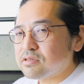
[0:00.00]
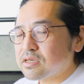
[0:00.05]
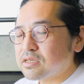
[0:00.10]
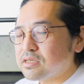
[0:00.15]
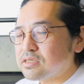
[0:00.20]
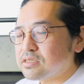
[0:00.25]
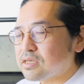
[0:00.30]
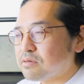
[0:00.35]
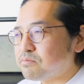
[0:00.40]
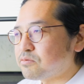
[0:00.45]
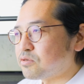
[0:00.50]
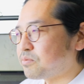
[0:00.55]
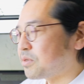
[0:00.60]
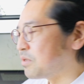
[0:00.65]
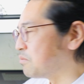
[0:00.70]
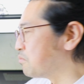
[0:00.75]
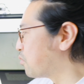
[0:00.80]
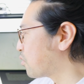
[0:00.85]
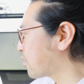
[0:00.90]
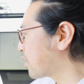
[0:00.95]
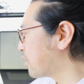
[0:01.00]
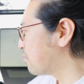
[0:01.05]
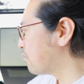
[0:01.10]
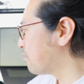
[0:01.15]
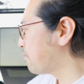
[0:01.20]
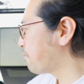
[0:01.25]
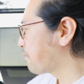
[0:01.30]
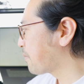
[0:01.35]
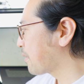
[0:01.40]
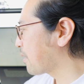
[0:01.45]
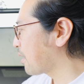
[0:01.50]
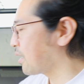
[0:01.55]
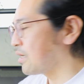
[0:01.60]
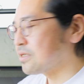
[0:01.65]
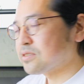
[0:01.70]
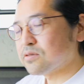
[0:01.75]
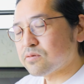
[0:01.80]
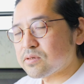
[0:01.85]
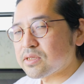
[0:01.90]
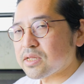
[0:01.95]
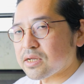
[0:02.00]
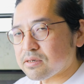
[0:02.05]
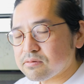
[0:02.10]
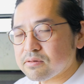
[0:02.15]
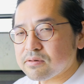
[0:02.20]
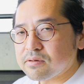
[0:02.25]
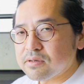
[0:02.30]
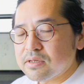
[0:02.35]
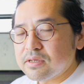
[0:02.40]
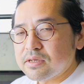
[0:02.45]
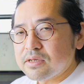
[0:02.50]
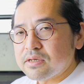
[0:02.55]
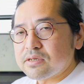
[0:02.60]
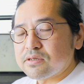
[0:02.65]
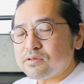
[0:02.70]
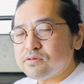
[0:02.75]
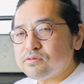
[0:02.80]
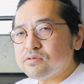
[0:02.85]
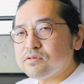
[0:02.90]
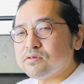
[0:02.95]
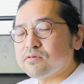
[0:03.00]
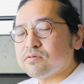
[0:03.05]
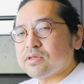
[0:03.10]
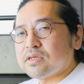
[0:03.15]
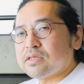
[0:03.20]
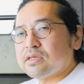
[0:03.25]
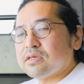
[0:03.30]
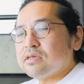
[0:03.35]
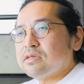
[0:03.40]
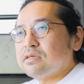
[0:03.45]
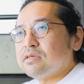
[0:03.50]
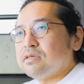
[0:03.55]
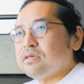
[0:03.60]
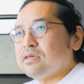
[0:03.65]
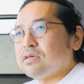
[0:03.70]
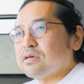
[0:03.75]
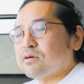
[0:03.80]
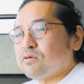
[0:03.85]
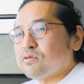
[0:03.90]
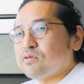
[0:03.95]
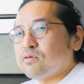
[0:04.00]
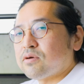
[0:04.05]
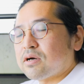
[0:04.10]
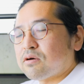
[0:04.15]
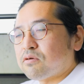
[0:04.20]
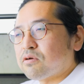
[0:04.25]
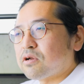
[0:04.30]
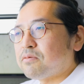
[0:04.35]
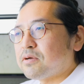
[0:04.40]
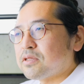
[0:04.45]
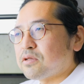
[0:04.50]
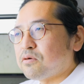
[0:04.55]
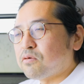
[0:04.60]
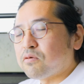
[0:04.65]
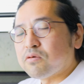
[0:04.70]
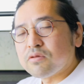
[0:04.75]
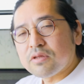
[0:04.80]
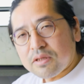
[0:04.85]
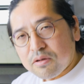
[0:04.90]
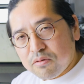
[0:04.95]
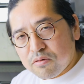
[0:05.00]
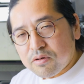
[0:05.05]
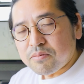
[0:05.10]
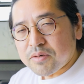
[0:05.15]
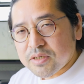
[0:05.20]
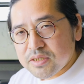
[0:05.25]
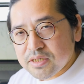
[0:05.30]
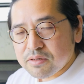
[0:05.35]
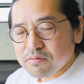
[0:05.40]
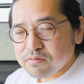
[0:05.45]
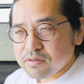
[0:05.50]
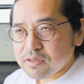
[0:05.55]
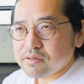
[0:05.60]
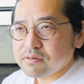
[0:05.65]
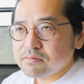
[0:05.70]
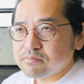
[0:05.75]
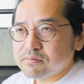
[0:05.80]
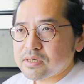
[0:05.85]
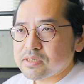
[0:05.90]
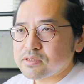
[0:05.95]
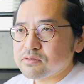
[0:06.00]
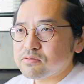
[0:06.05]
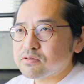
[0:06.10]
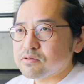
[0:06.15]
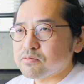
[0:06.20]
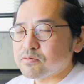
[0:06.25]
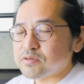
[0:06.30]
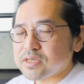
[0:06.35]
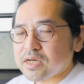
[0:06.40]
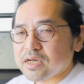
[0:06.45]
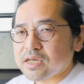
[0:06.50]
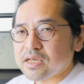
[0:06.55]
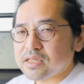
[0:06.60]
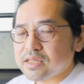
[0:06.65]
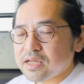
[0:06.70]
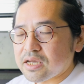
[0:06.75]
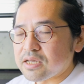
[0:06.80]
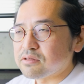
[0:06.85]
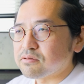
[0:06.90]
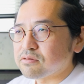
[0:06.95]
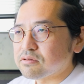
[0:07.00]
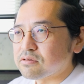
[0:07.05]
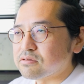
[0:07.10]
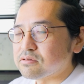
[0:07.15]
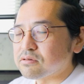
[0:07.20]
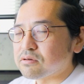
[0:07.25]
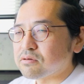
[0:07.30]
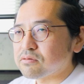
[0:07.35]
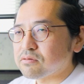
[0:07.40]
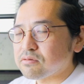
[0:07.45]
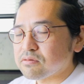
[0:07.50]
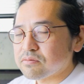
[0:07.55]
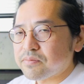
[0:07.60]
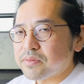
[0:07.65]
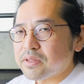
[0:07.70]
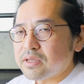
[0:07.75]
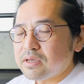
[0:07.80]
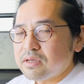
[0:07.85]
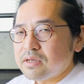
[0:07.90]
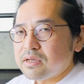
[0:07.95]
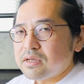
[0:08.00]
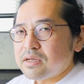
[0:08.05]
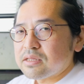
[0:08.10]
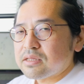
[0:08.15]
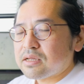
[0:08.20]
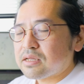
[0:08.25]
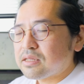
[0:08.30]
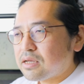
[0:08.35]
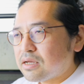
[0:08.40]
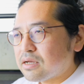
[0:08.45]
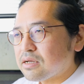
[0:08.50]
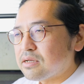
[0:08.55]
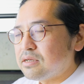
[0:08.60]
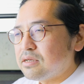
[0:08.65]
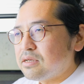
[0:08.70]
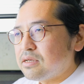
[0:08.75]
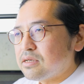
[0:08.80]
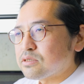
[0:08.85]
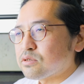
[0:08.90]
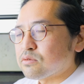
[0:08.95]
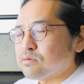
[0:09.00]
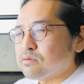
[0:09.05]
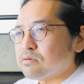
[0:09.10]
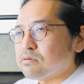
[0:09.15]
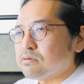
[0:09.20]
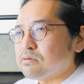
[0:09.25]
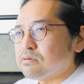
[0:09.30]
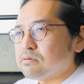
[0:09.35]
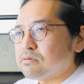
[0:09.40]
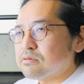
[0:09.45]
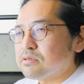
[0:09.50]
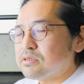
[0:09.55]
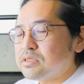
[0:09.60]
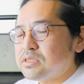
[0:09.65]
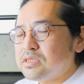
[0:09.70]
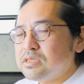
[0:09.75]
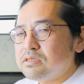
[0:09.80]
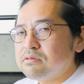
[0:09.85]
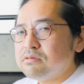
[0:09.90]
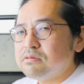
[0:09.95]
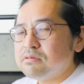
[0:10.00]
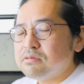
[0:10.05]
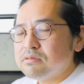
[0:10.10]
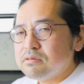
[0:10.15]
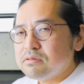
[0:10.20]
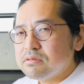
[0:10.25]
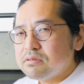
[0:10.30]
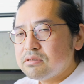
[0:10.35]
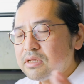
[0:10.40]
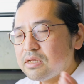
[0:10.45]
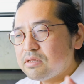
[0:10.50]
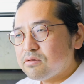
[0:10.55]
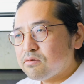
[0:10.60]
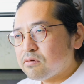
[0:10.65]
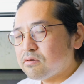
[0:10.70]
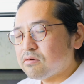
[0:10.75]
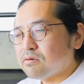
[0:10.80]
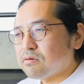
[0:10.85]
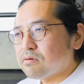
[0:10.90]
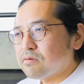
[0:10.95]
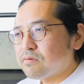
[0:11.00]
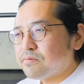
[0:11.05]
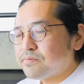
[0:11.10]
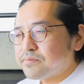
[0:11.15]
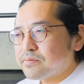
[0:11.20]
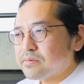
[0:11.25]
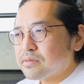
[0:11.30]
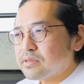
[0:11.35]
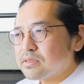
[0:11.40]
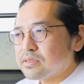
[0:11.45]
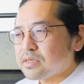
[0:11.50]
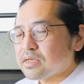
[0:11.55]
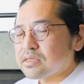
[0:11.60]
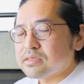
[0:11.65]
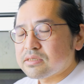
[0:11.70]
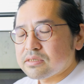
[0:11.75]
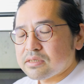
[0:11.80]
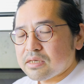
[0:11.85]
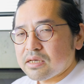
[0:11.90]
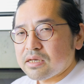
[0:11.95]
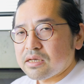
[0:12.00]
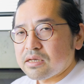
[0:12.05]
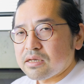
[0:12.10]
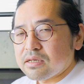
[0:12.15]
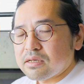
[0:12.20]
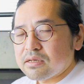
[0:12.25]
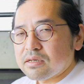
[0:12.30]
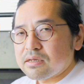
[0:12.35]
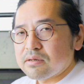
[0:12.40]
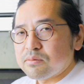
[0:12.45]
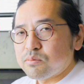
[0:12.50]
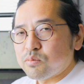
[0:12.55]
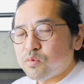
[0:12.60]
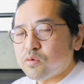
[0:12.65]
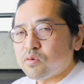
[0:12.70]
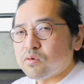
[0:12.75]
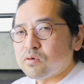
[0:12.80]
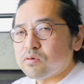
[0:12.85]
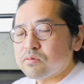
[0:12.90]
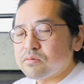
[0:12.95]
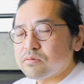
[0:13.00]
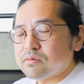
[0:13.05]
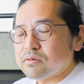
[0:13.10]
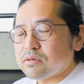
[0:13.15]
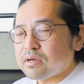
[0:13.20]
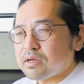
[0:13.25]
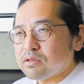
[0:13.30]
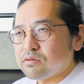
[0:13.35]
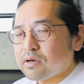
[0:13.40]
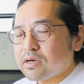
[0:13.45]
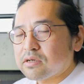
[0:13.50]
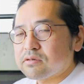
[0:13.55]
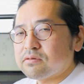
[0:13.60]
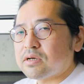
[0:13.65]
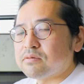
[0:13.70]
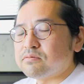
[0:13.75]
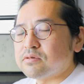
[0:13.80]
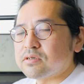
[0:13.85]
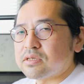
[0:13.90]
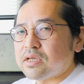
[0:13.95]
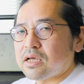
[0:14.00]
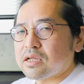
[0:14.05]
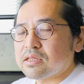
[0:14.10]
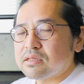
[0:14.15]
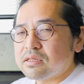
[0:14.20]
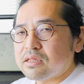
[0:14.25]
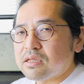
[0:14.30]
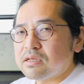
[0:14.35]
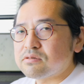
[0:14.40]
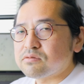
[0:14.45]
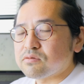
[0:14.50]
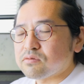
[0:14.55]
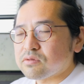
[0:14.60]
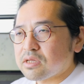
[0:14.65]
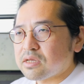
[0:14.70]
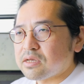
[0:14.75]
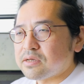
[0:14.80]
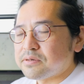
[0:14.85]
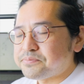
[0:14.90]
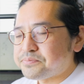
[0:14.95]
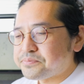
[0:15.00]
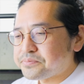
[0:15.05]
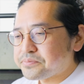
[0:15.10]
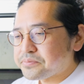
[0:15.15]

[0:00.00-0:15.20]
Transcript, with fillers: 的に全部ピンボケの画像になるというようなね、えことがこれまで起こっておりましたのでまあそういうのも避けたいということただそのスチルでの撮影もあの R5 はやっているので